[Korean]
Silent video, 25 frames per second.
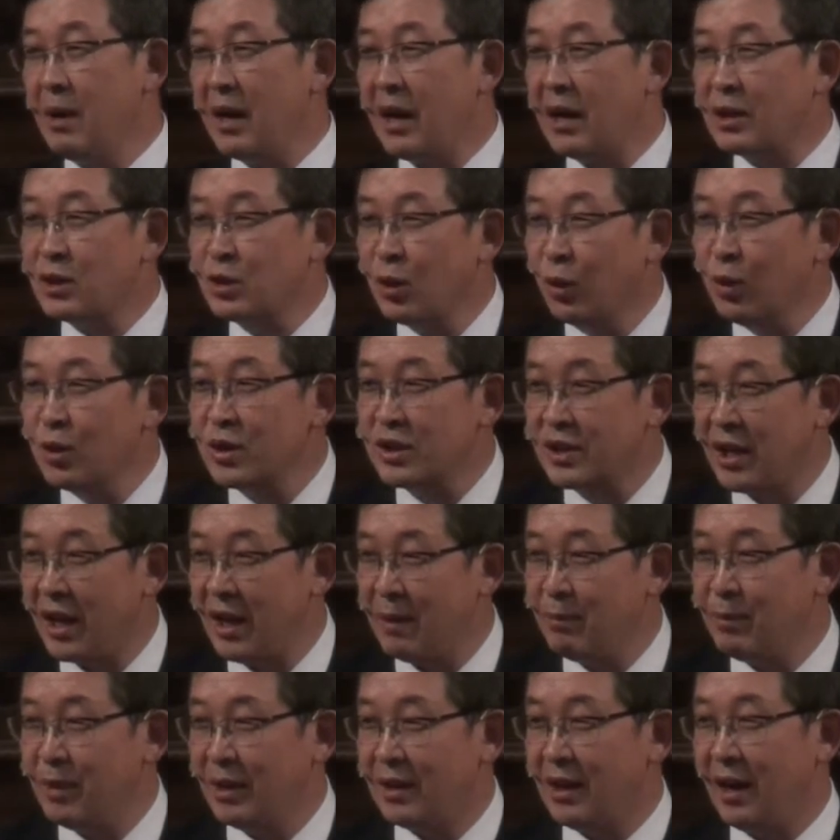얼마나
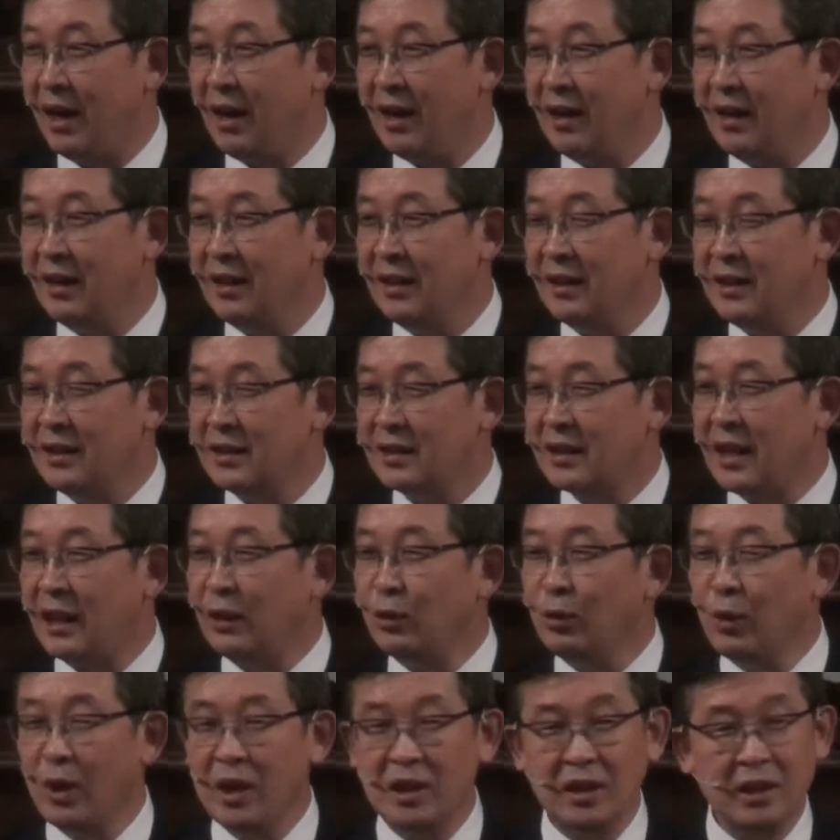좋은 사회입니까?
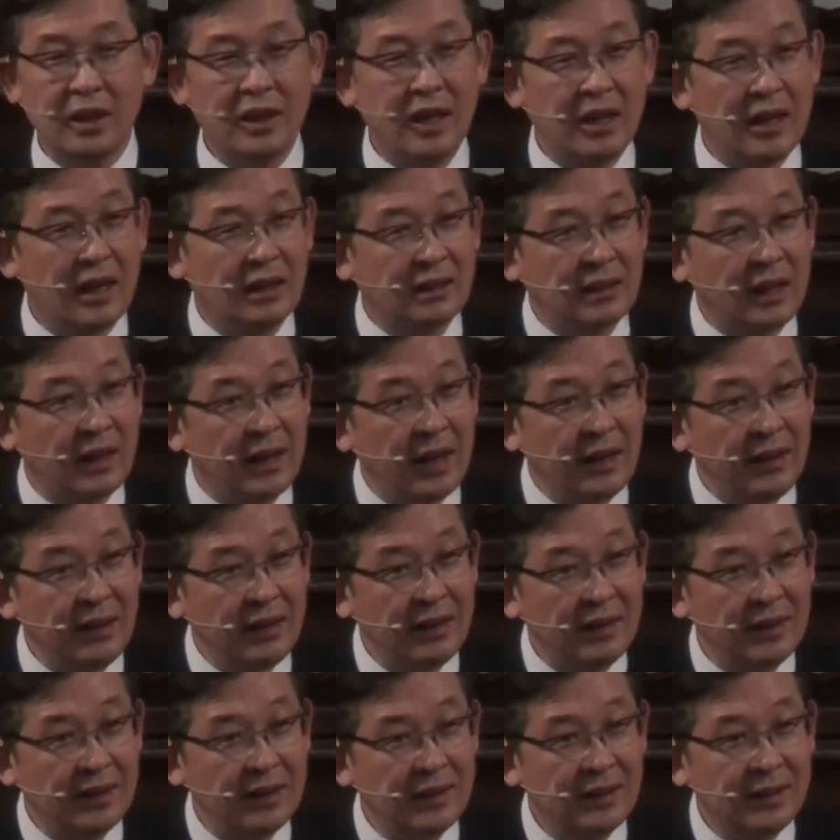사도행전에
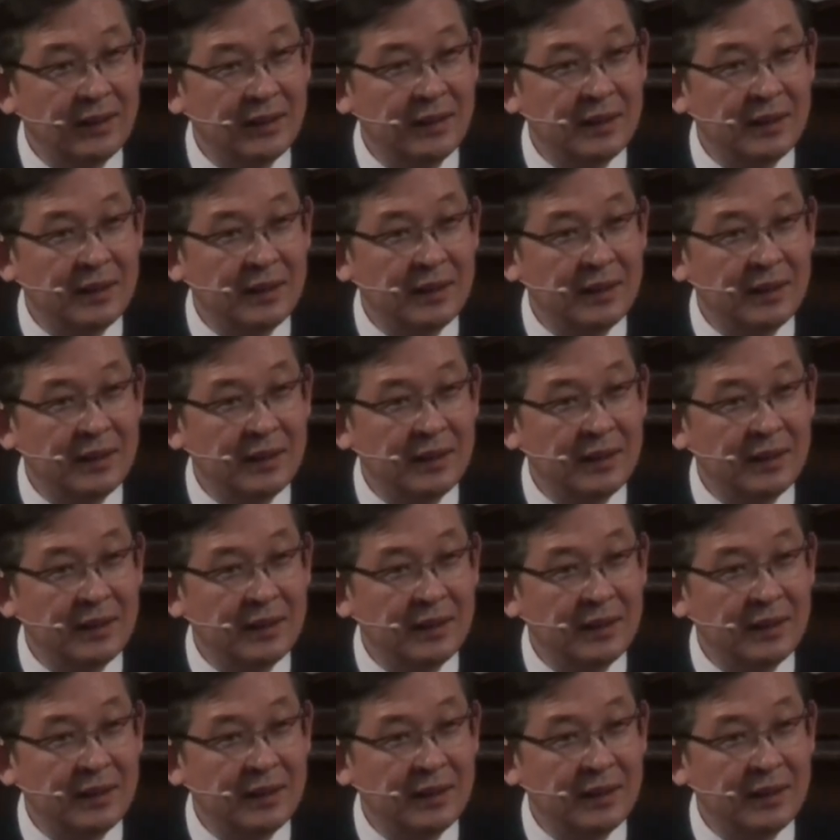나타난